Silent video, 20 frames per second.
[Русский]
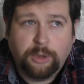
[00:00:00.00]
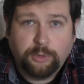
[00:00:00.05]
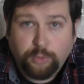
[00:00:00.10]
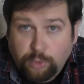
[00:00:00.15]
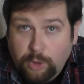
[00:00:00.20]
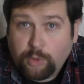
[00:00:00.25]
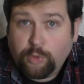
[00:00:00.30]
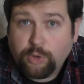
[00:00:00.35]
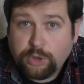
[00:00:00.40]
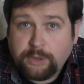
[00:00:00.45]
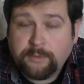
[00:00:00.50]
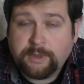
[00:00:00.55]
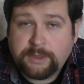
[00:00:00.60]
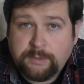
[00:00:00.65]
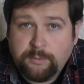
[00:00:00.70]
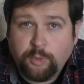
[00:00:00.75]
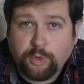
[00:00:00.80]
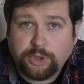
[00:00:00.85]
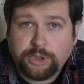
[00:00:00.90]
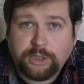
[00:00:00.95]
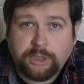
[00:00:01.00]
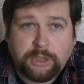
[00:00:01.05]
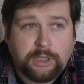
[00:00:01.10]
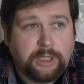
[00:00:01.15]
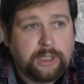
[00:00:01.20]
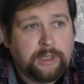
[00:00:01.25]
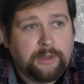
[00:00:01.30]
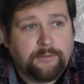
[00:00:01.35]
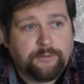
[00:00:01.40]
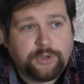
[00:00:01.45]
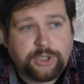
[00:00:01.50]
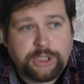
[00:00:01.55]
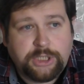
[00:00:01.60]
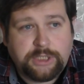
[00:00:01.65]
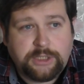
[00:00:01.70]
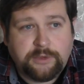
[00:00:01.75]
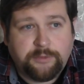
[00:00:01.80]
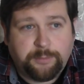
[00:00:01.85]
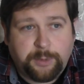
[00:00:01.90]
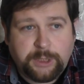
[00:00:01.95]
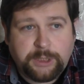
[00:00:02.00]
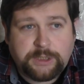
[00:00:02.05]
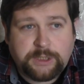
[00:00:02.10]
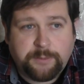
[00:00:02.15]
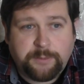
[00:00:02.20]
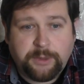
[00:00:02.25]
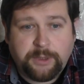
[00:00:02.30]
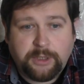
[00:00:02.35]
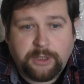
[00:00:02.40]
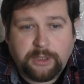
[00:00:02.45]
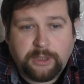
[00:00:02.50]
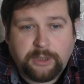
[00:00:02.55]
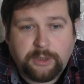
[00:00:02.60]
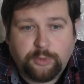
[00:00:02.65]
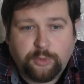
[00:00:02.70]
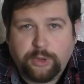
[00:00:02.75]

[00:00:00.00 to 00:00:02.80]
Ну, такое же возможно. В жизни, в принципе,